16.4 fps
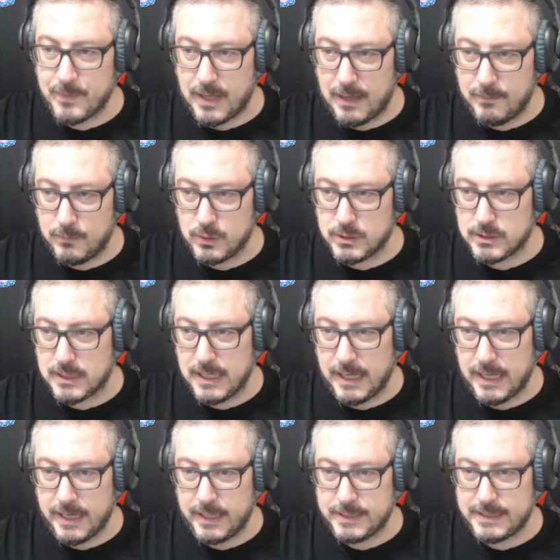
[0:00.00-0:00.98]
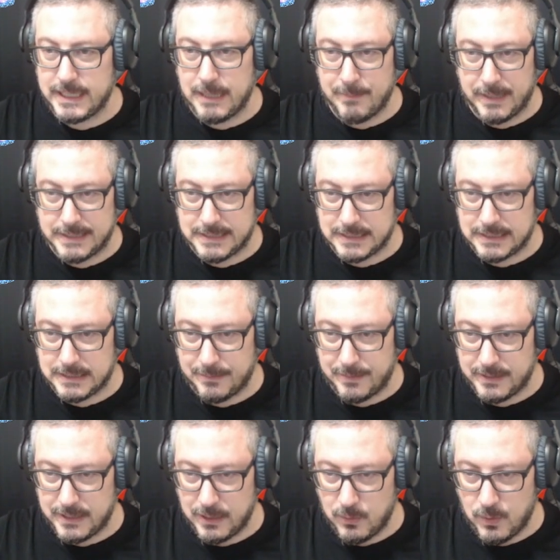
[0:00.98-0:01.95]
Ambos clanes se llama
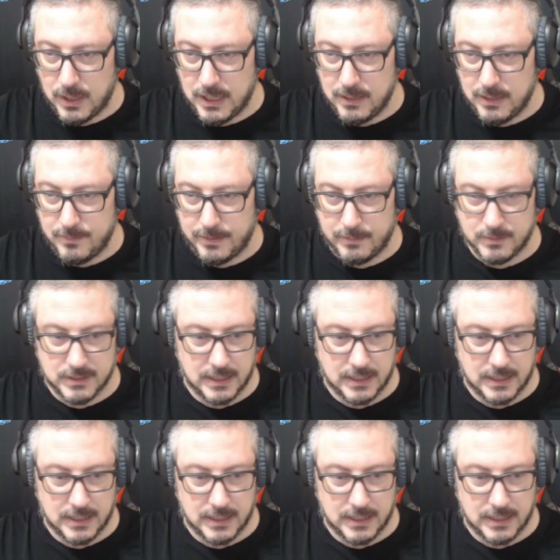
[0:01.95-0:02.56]
exactamente igual, venimos